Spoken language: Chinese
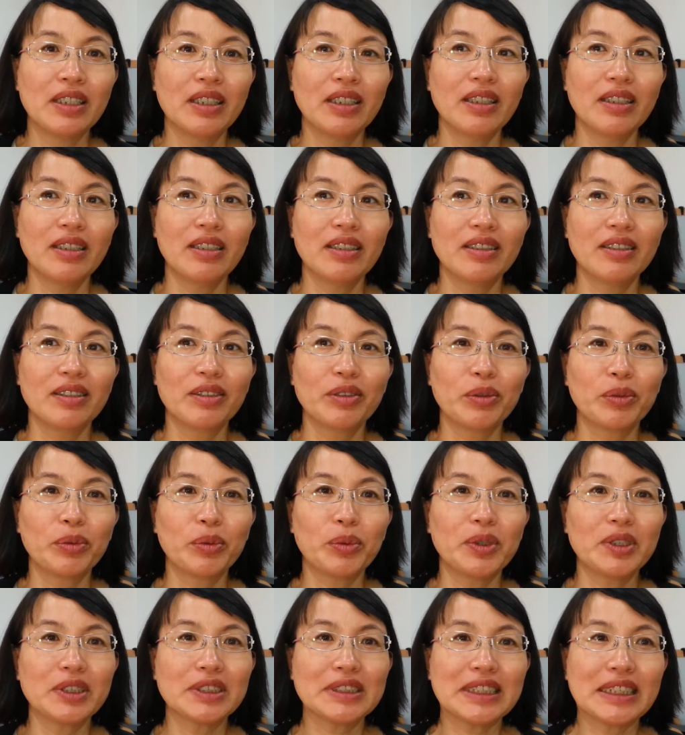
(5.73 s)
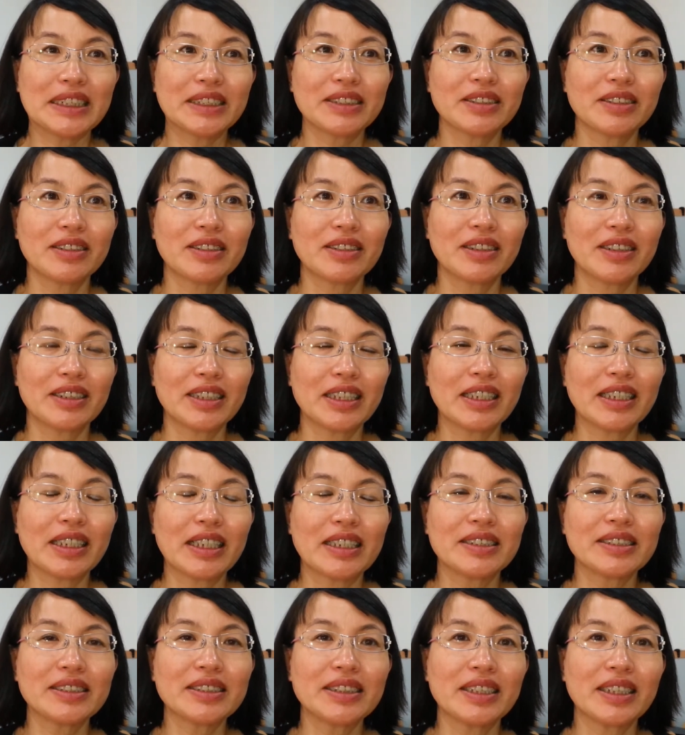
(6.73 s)
呃，我在这儿呢，也
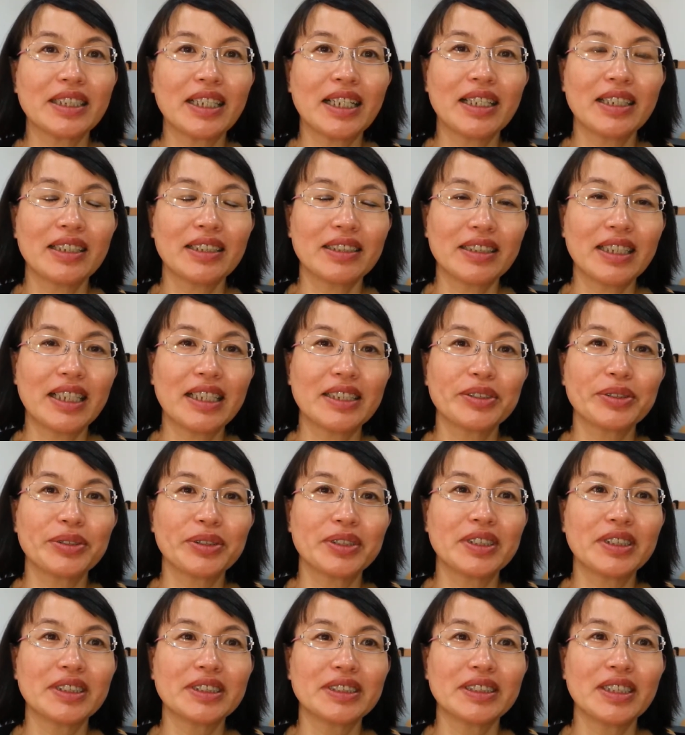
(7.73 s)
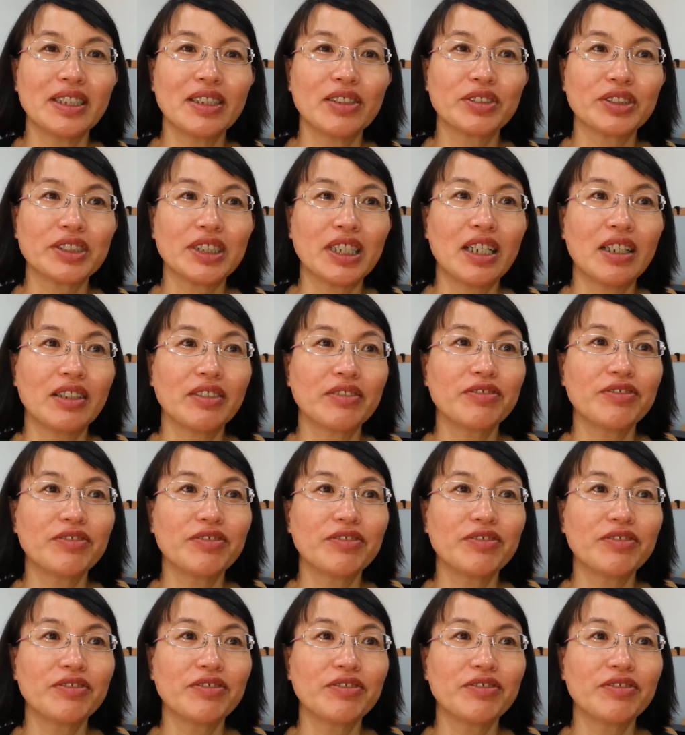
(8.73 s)
感谢卡里大学的校长、